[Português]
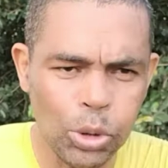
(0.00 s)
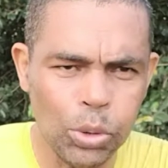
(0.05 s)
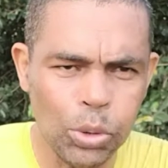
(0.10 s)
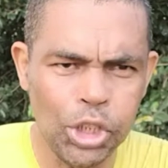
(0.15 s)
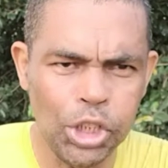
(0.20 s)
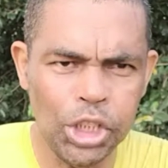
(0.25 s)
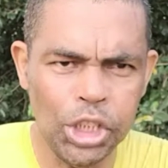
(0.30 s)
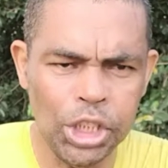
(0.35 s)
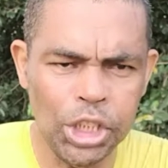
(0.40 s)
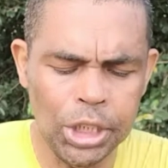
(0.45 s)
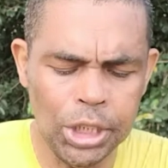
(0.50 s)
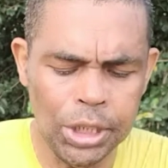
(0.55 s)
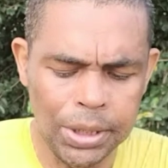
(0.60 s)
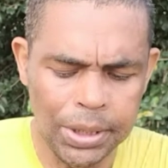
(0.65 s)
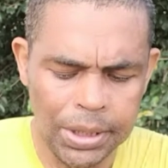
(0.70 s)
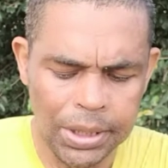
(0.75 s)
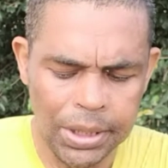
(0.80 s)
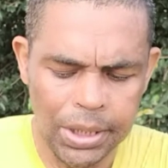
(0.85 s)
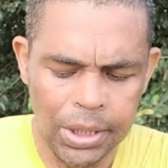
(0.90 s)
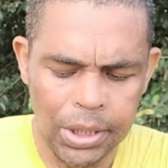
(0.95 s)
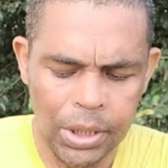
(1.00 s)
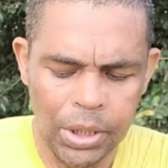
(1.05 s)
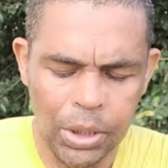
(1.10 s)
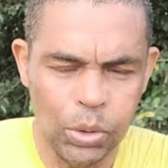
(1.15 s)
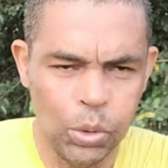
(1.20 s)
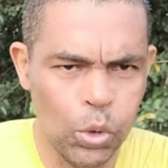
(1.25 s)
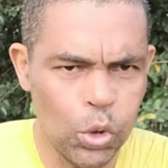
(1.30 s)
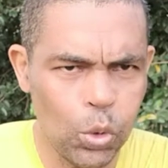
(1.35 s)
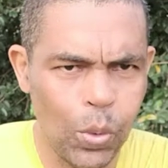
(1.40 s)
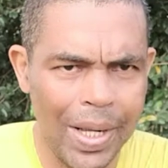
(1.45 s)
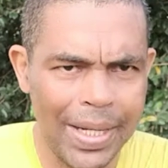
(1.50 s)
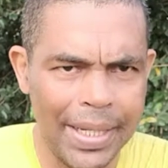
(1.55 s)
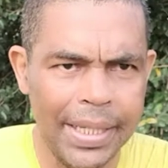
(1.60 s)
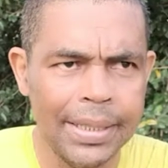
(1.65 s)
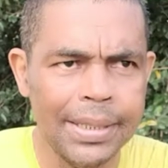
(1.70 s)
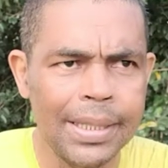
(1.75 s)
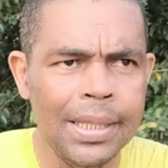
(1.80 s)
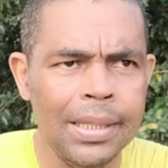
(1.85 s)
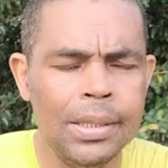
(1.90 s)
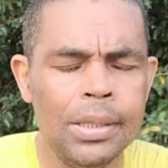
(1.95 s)
de dos
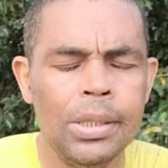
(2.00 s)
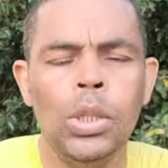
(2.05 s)
40,